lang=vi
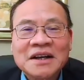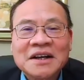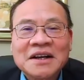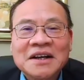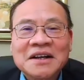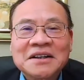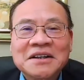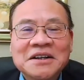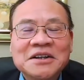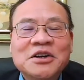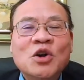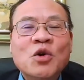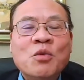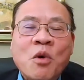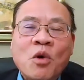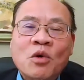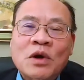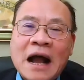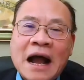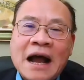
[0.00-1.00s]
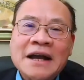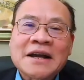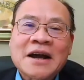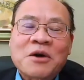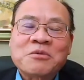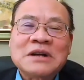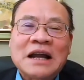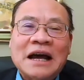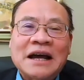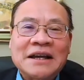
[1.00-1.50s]
Tới đi đùng một cái
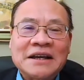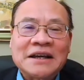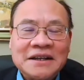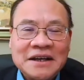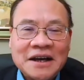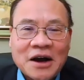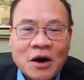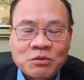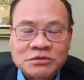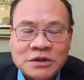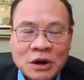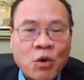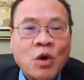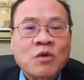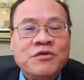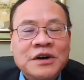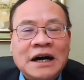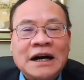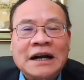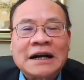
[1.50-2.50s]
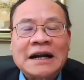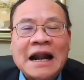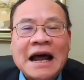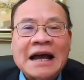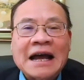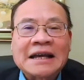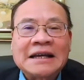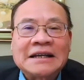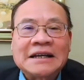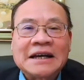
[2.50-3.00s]
ông lại à, ông Trần Quốc Vượng
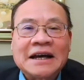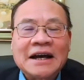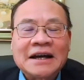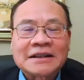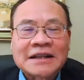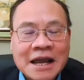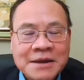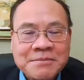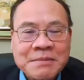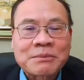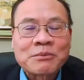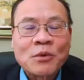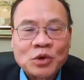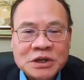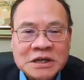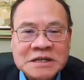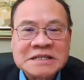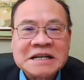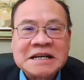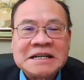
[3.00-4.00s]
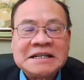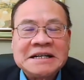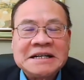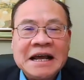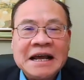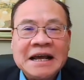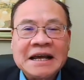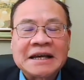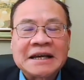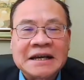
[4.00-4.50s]
lại à, thay mặt bộ chính trị
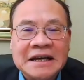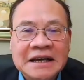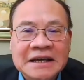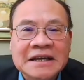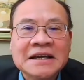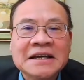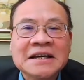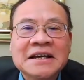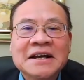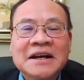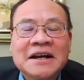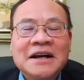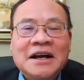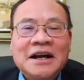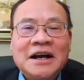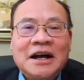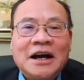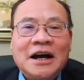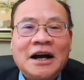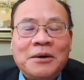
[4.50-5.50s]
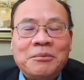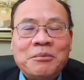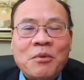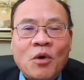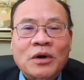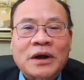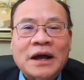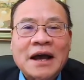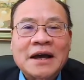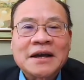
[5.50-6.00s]
để ký
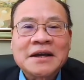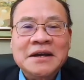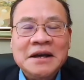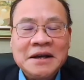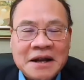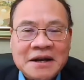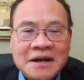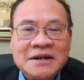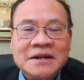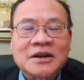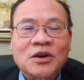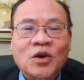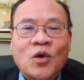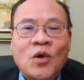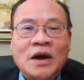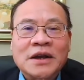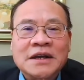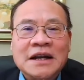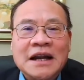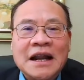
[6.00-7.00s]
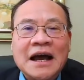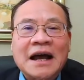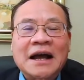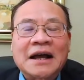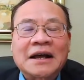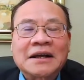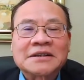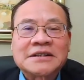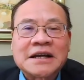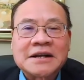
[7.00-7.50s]
một cái nghị định coi như là
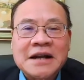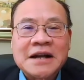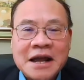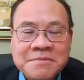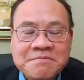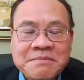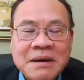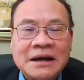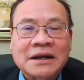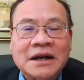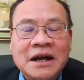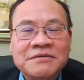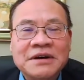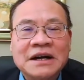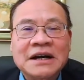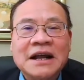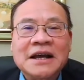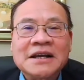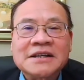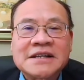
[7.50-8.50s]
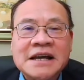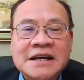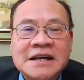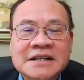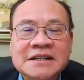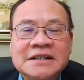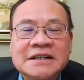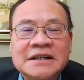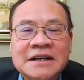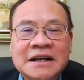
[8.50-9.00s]
sẽ đẩy mạnh cái vấn đề xây
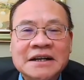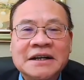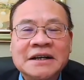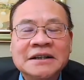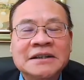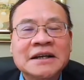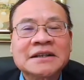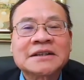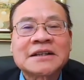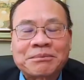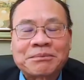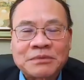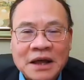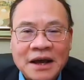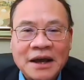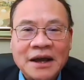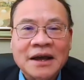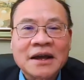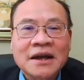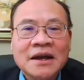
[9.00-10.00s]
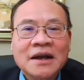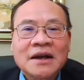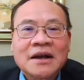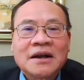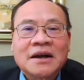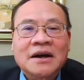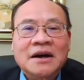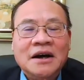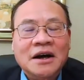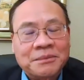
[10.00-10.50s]
dựng cái nền kinh tế tập thể
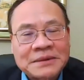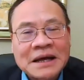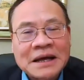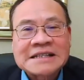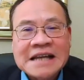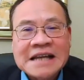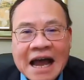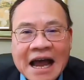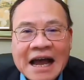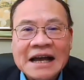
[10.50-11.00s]
hợp tác xã